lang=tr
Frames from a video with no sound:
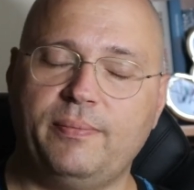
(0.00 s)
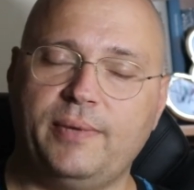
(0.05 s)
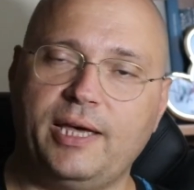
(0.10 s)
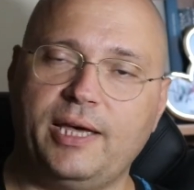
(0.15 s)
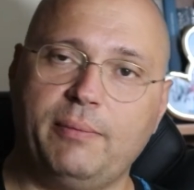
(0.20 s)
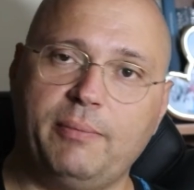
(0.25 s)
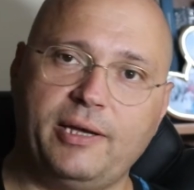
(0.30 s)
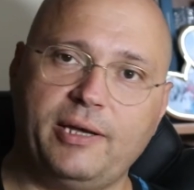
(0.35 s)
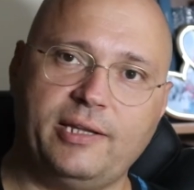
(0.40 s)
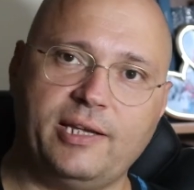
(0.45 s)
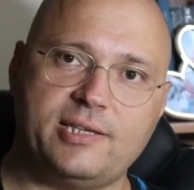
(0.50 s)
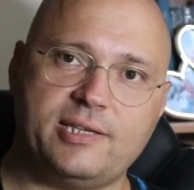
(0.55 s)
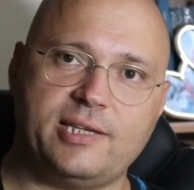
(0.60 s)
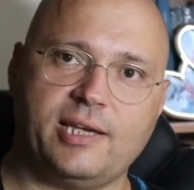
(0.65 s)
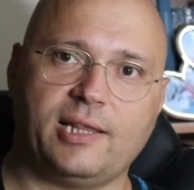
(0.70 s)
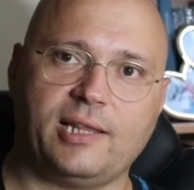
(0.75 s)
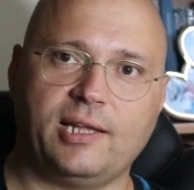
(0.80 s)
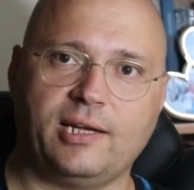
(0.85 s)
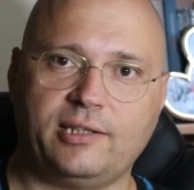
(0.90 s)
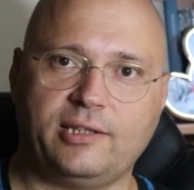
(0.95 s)
BM
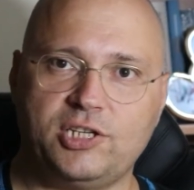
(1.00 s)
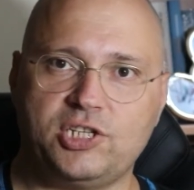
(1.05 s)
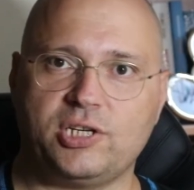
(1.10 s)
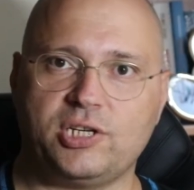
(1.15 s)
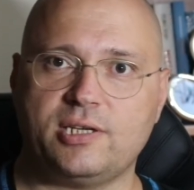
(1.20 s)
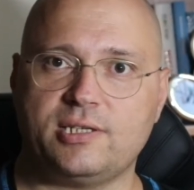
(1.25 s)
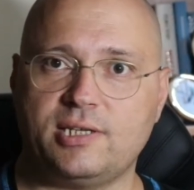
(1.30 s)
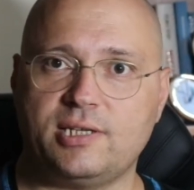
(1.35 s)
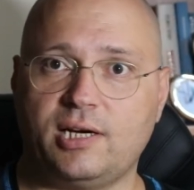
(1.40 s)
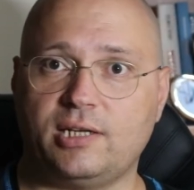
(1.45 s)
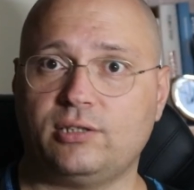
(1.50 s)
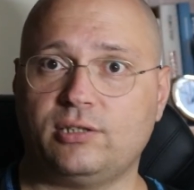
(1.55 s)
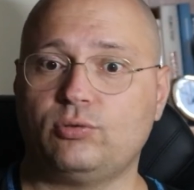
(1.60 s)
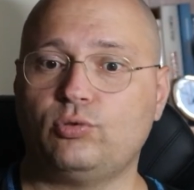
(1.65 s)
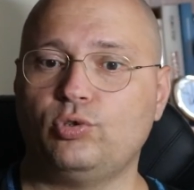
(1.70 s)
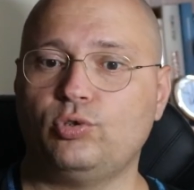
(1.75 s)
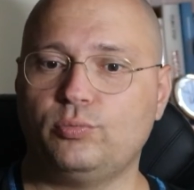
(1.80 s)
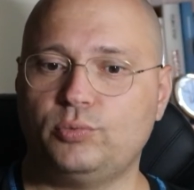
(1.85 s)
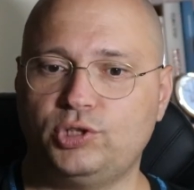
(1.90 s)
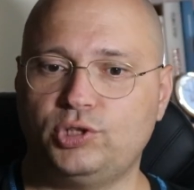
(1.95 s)
destekli ateşkesi
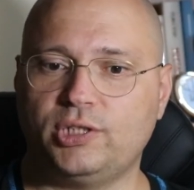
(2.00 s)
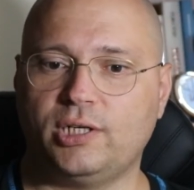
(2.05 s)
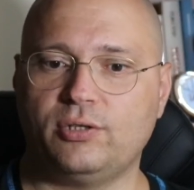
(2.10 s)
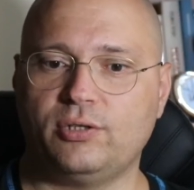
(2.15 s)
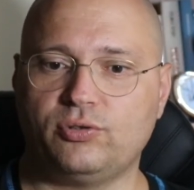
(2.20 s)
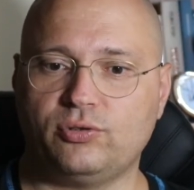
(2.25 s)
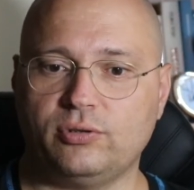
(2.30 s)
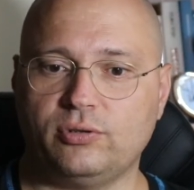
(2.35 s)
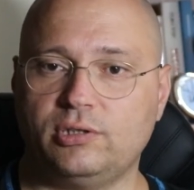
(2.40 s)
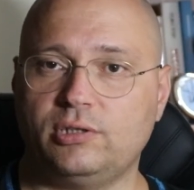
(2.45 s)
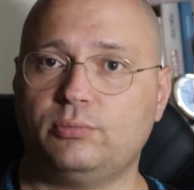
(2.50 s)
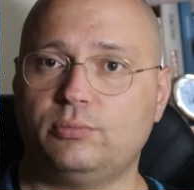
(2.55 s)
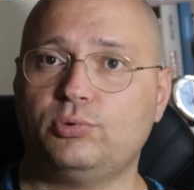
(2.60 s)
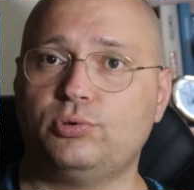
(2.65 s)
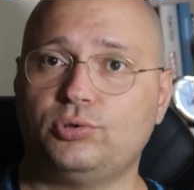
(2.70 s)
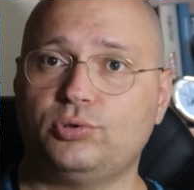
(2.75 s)
artık uymayacağını söyledi.